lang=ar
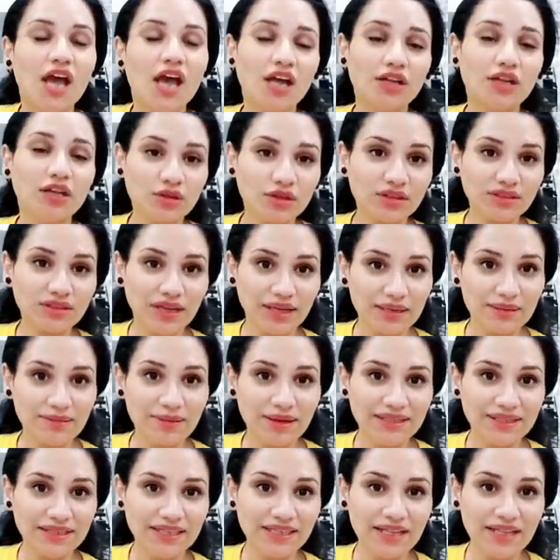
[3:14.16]
النقطه اللي
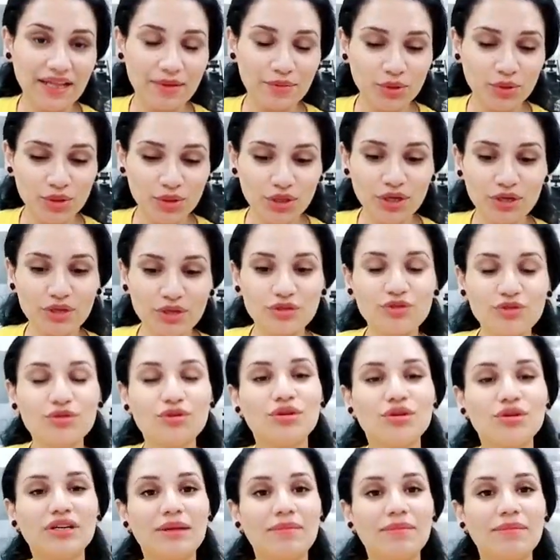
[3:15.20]
بعد كده يا برج
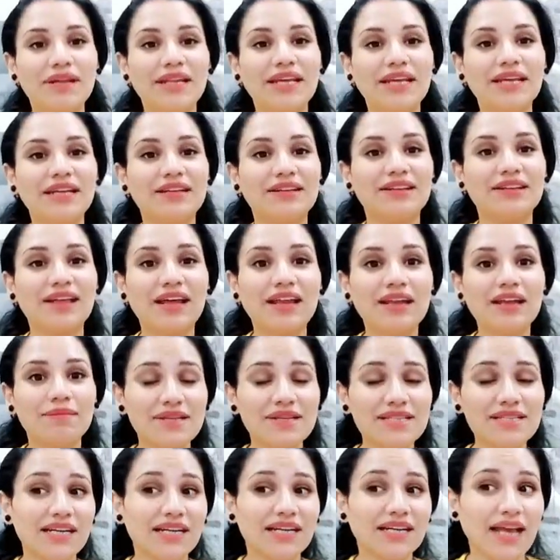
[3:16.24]
الثور لما نيجي نتكلم
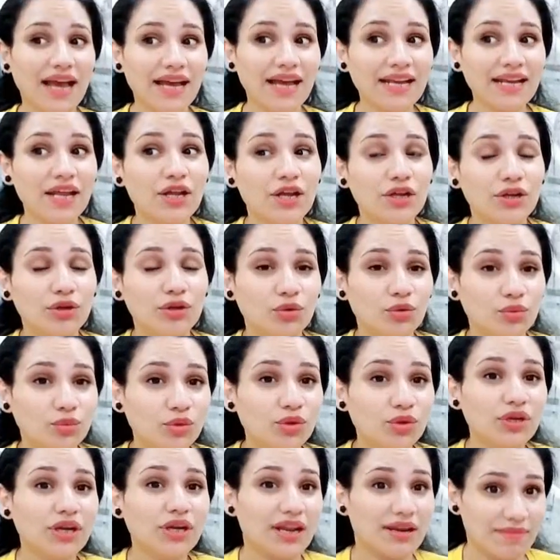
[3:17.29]
مثلا على
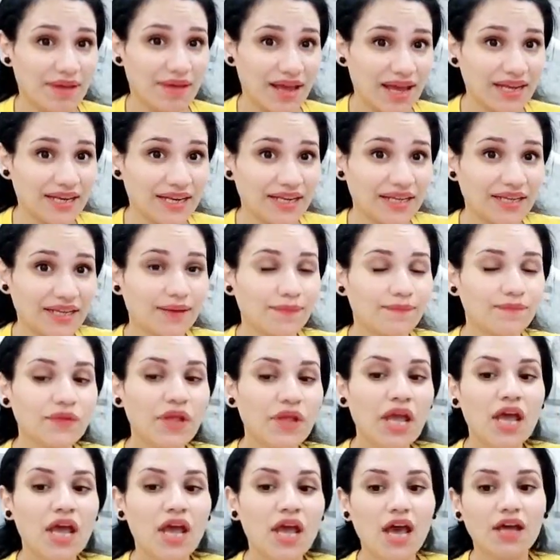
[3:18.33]
الامور المهنيه
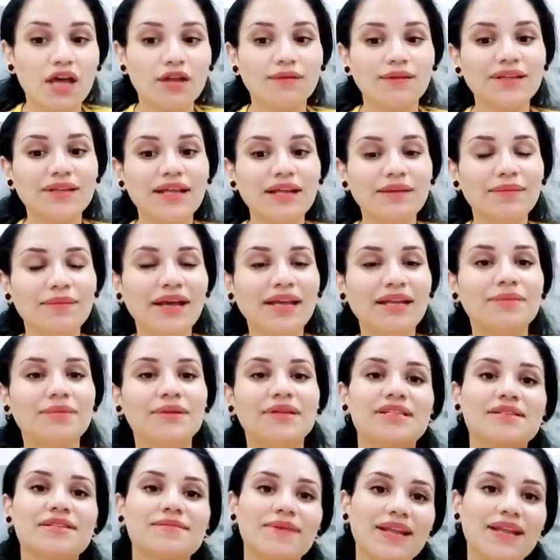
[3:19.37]
الوضع المهني
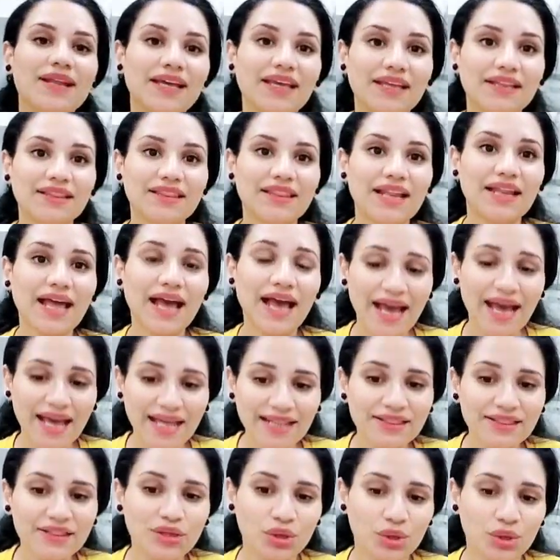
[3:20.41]
بالنسبه لك انت
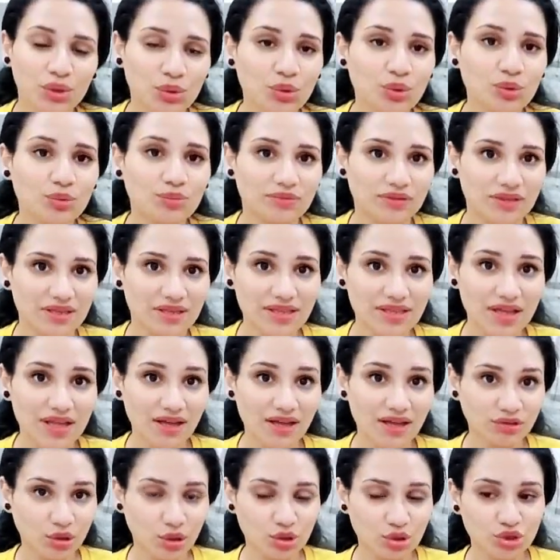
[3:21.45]
لحد يوم
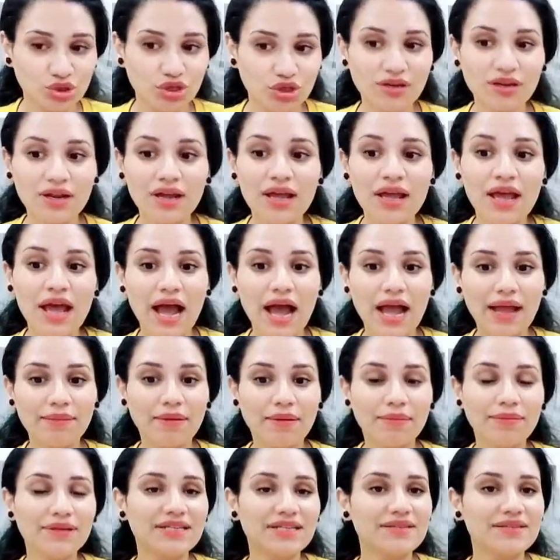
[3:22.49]
19
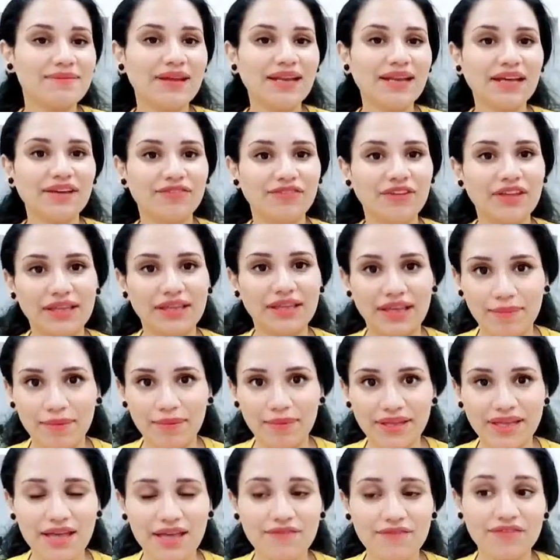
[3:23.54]
هيبقى بالنسبه لك في
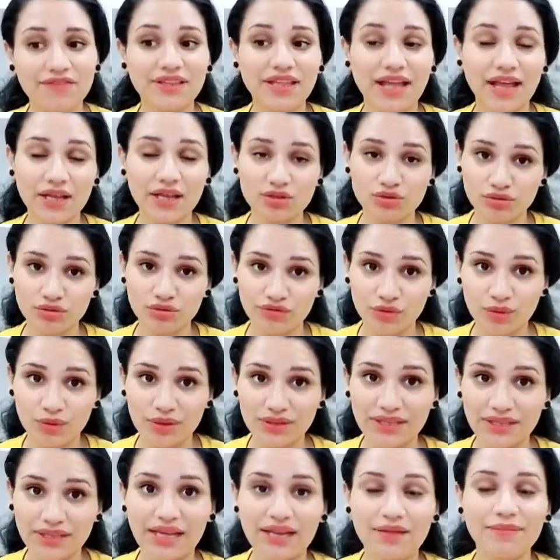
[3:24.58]
ايجابيه في تحسن في
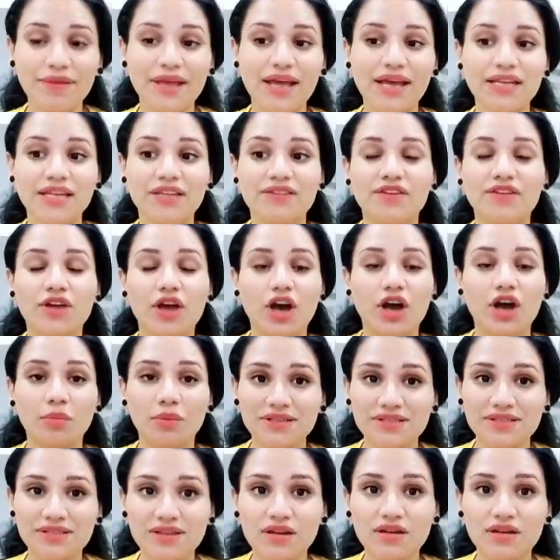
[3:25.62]
الوضع المهني في
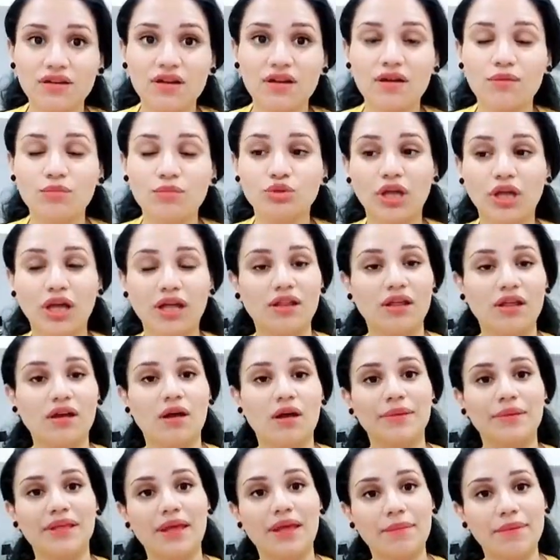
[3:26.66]
اخبار ساره
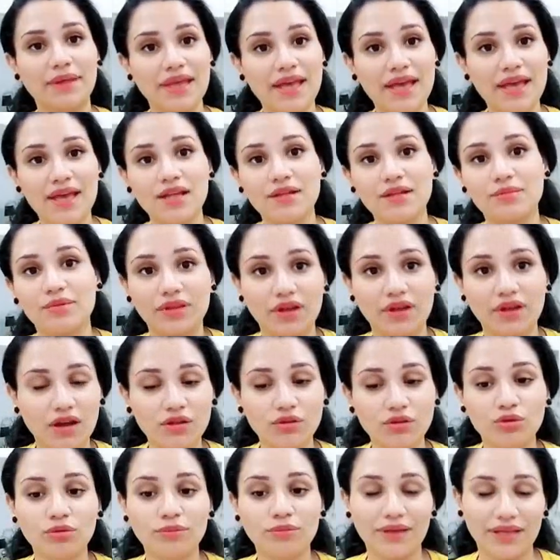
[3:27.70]
متعلقه بايجابيات
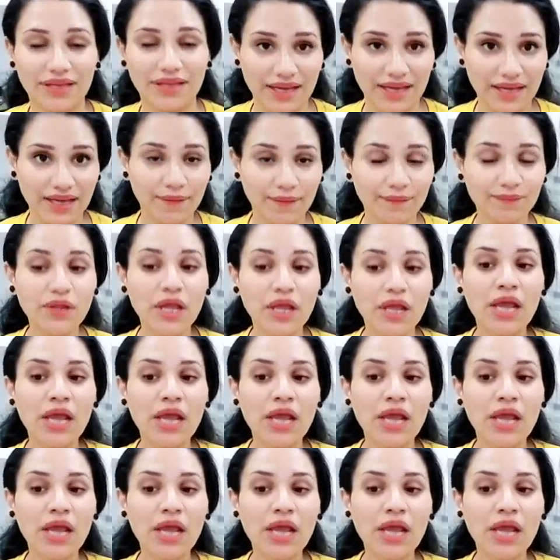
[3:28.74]
بتقدم الى اخره